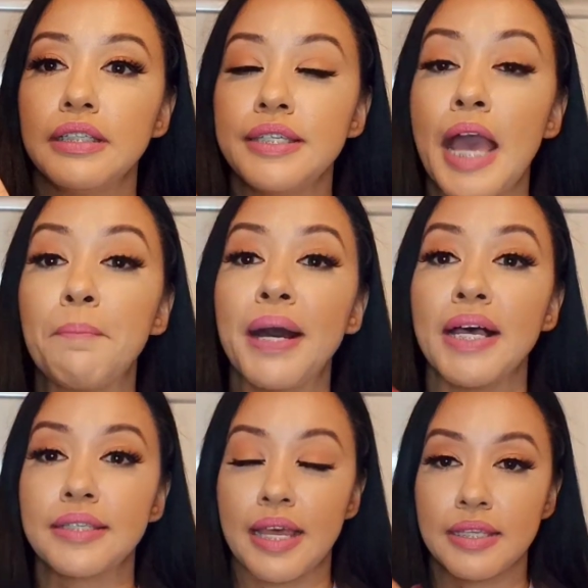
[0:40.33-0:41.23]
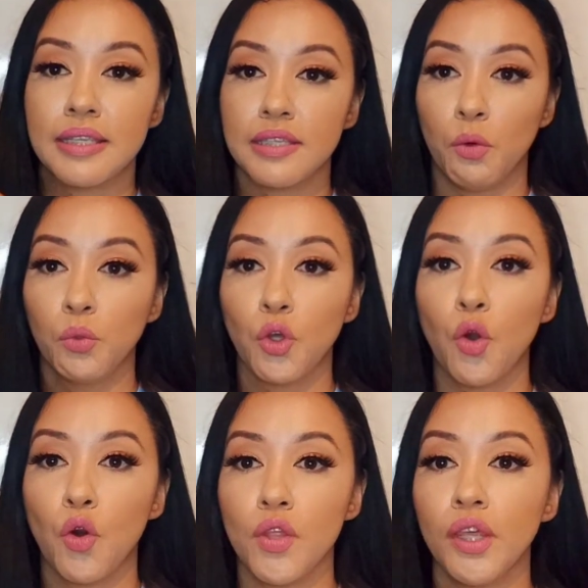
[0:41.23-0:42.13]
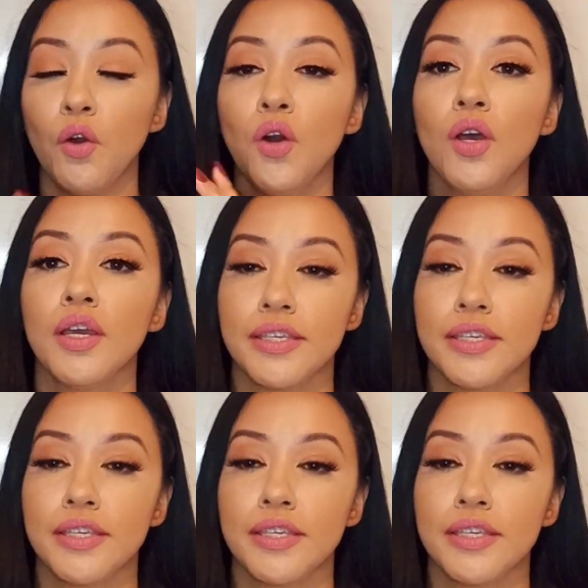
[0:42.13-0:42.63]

ya pasa este segundo código,